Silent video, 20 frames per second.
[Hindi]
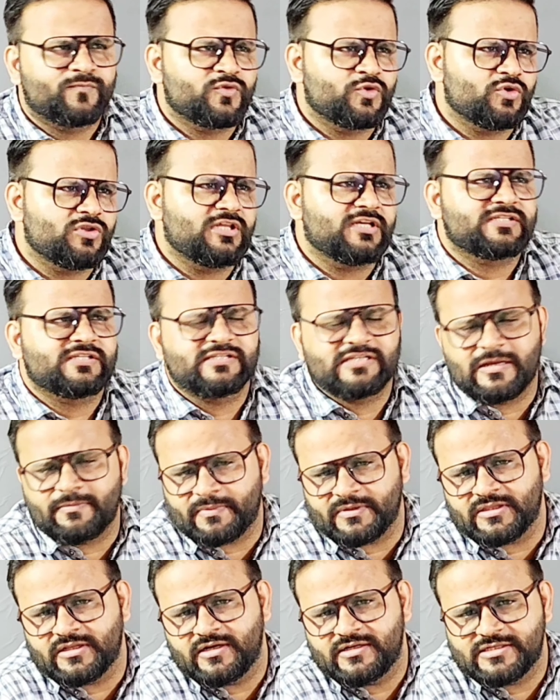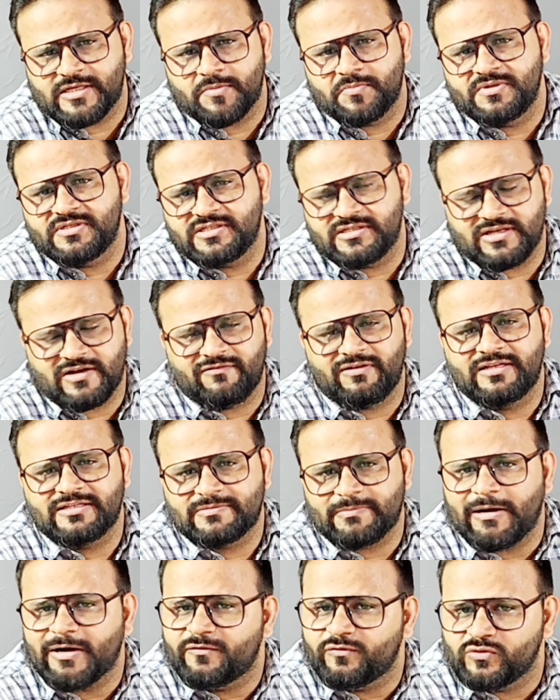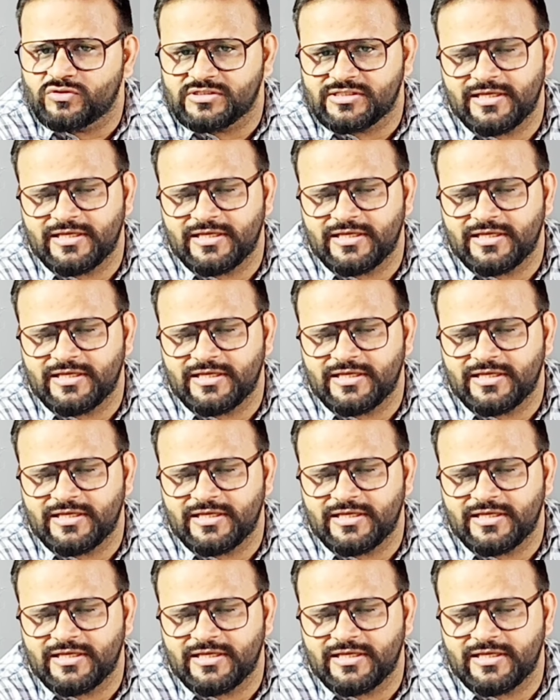जो दस हज़ार पंद्रह हज़ार बीस हज़ार वाले स्मार्टफोन